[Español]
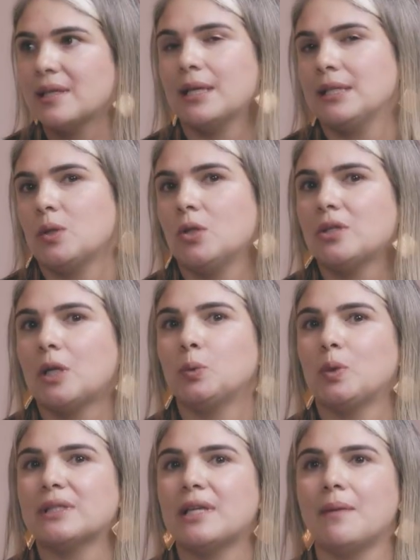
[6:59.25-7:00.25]
que qué son los
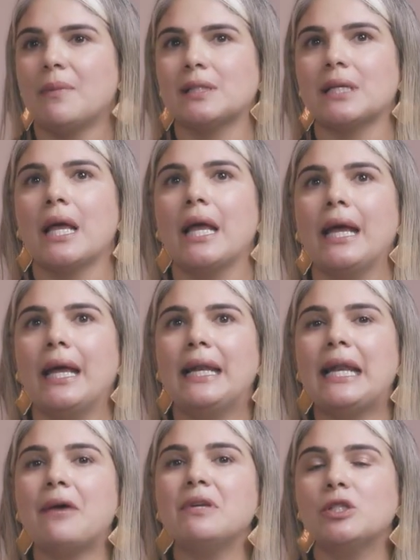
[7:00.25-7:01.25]
autoesquemas,
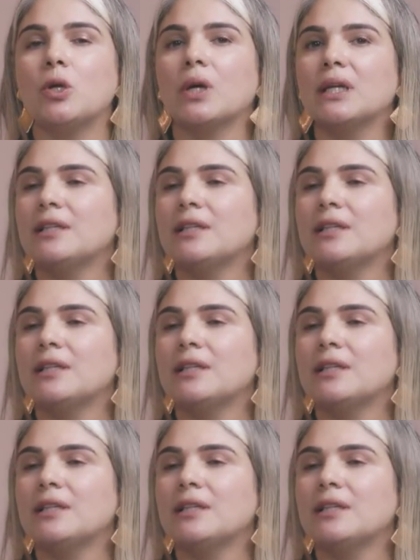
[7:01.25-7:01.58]
la visión que